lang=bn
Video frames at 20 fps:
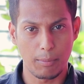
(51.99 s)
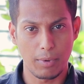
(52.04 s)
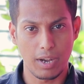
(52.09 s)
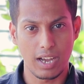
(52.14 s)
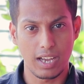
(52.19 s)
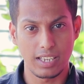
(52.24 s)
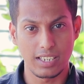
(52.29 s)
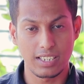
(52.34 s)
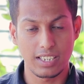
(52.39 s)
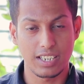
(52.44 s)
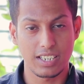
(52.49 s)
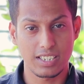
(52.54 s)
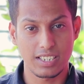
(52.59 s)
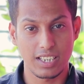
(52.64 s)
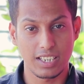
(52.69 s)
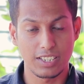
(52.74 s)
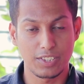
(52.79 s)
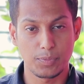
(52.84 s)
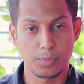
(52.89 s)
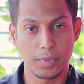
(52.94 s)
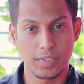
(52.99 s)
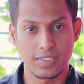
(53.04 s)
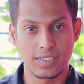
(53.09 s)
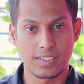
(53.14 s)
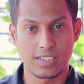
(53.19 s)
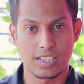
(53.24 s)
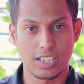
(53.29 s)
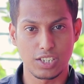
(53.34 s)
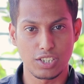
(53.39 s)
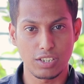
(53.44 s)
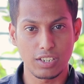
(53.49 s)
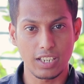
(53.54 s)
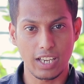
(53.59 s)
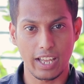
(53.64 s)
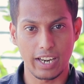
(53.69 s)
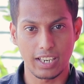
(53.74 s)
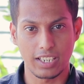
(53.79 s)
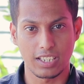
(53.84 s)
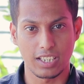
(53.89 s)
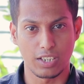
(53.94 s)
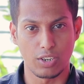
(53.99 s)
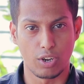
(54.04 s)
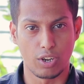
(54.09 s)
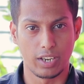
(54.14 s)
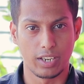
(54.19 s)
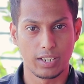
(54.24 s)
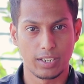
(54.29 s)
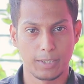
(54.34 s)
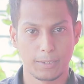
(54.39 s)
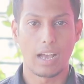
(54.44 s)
বা ইন্টারন্যাশনাল স্পেস স্টেশন কানেক্টেড হয়